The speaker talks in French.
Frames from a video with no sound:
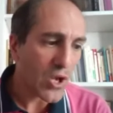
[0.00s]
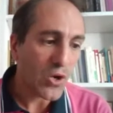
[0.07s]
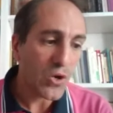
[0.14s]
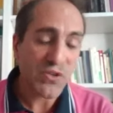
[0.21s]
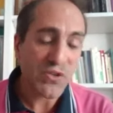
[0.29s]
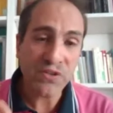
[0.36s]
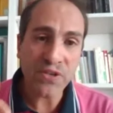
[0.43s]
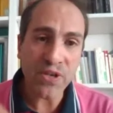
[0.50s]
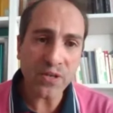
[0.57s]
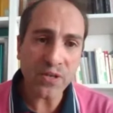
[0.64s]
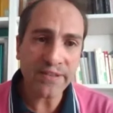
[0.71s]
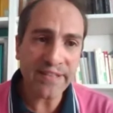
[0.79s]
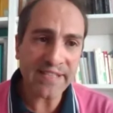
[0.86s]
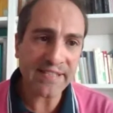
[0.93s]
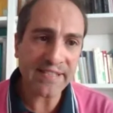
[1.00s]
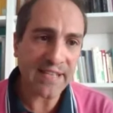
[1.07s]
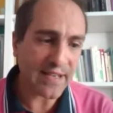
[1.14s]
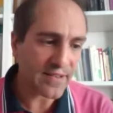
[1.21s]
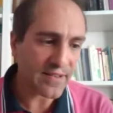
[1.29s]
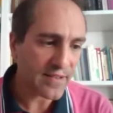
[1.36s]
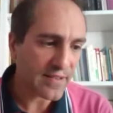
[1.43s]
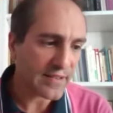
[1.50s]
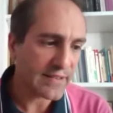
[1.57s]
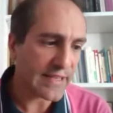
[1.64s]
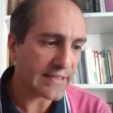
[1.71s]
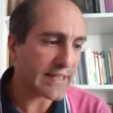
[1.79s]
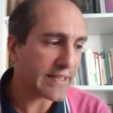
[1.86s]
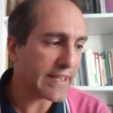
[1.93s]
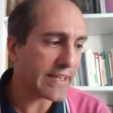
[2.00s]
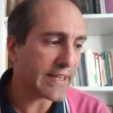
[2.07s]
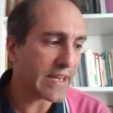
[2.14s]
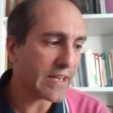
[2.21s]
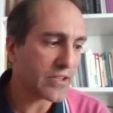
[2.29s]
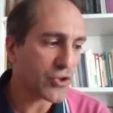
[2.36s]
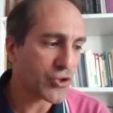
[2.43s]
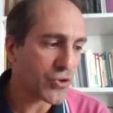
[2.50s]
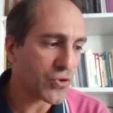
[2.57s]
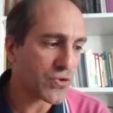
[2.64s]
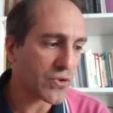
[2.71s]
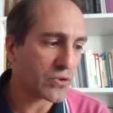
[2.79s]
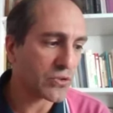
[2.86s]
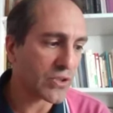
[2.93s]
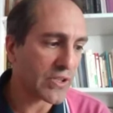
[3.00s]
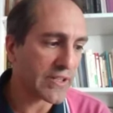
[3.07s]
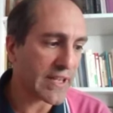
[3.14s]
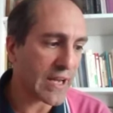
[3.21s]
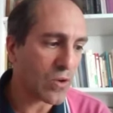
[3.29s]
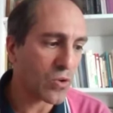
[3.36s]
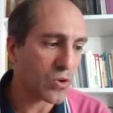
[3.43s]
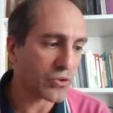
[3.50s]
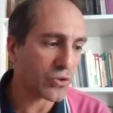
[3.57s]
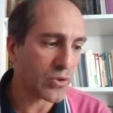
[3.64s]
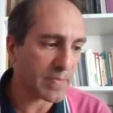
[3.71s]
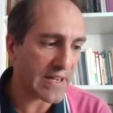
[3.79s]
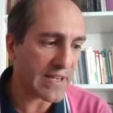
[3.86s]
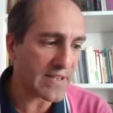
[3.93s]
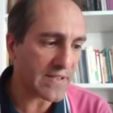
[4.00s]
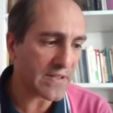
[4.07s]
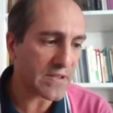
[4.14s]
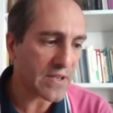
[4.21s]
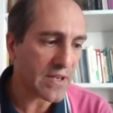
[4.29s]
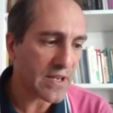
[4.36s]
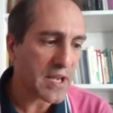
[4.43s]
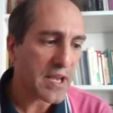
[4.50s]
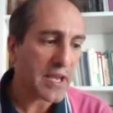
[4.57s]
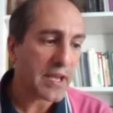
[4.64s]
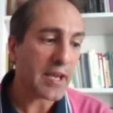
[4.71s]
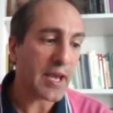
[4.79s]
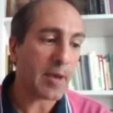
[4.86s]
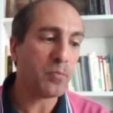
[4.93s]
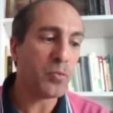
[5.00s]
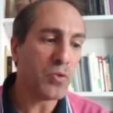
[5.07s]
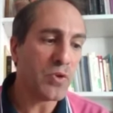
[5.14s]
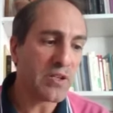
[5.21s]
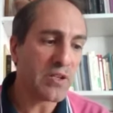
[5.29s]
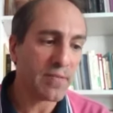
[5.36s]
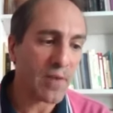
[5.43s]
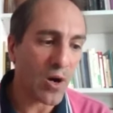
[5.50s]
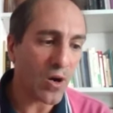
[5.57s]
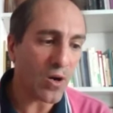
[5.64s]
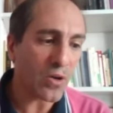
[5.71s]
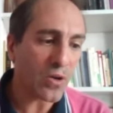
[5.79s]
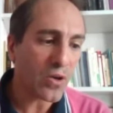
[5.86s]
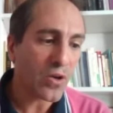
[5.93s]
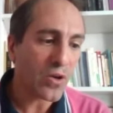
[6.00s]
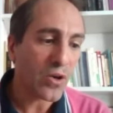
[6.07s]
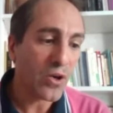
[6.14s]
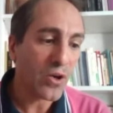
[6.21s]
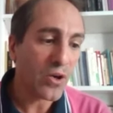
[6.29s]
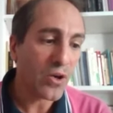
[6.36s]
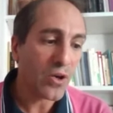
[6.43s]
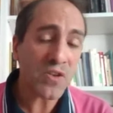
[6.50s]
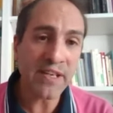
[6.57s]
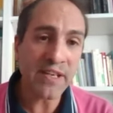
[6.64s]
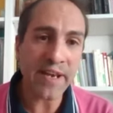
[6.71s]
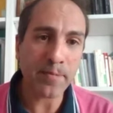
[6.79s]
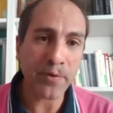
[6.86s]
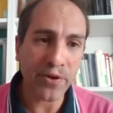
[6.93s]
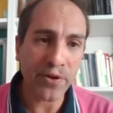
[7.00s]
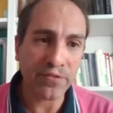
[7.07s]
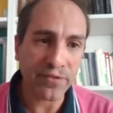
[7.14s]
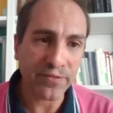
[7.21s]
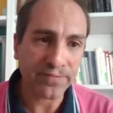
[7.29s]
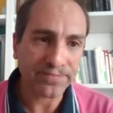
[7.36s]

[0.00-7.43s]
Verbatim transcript: Le seul dessein d'attaquer quelque chose contre l'État ou contre le prince est puni de mort lorsqu'il y a une preuve.